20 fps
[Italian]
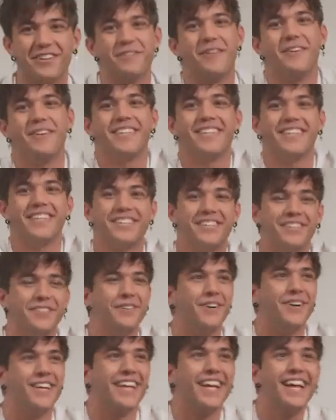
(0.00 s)
come avete detto
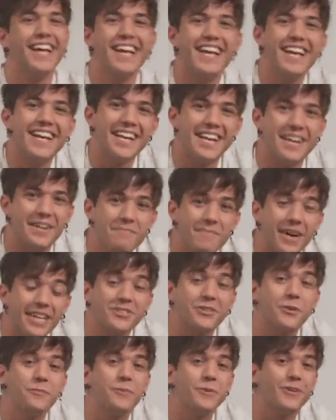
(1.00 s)
voi, il
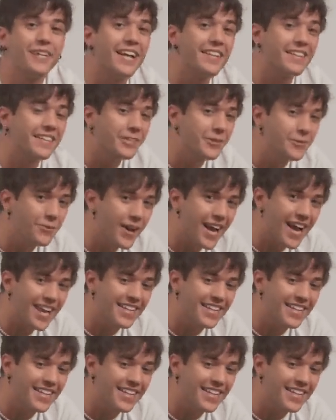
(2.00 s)
maschio più grande di due